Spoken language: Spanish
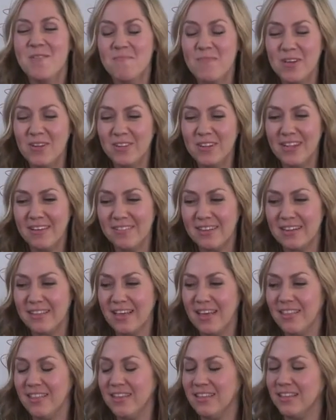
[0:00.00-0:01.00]
Pero la
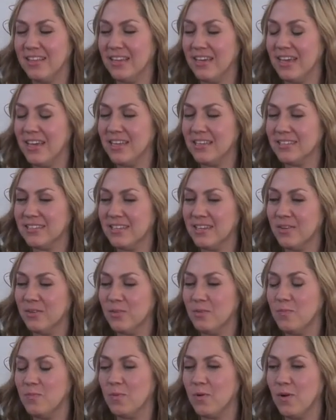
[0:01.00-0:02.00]
verdad, Leti, este
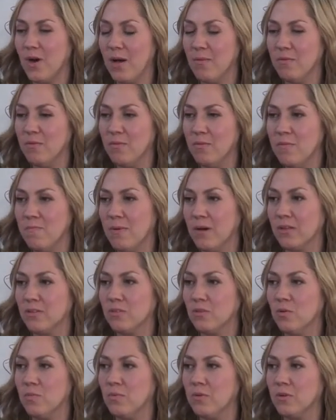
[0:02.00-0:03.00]
grupo a mí me impactó